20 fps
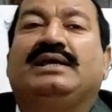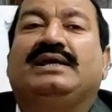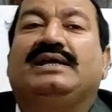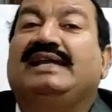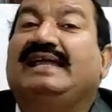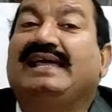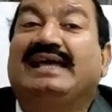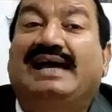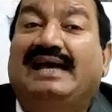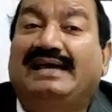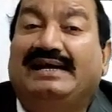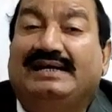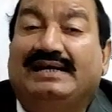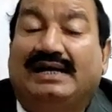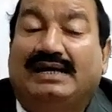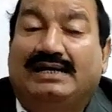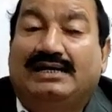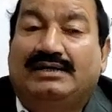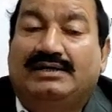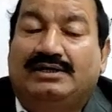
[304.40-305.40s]
ने
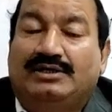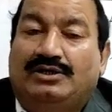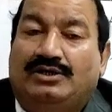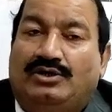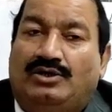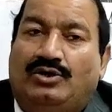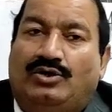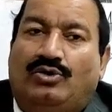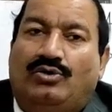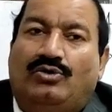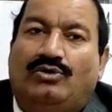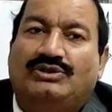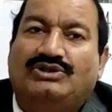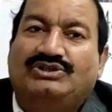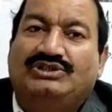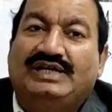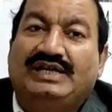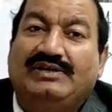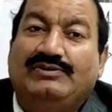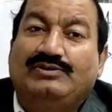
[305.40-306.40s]
आएगा और
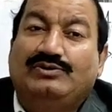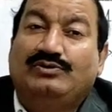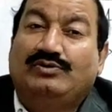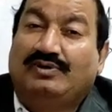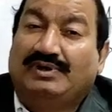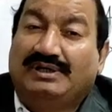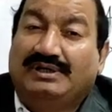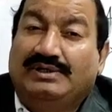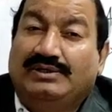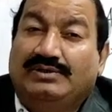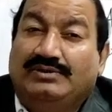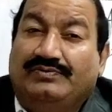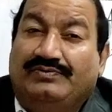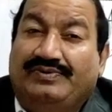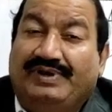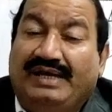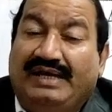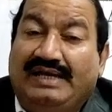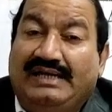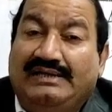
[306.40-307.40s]
जे जो
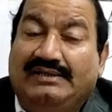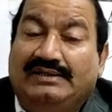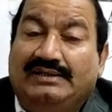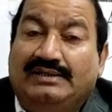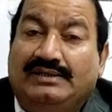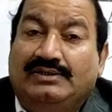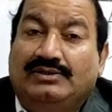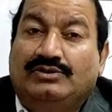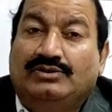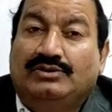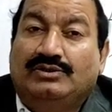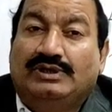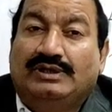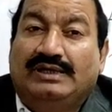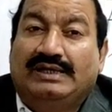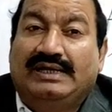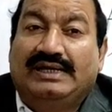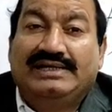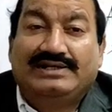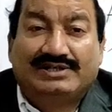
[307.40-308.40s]
फेल
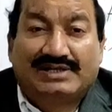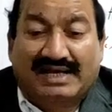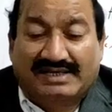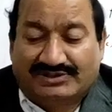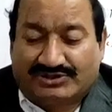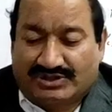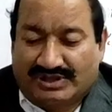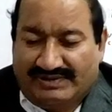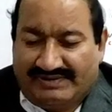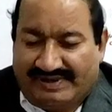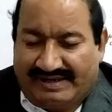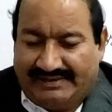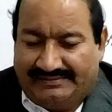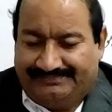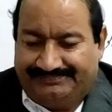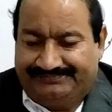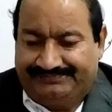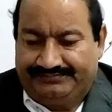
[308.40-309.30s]
इंट्रांसटिव हैं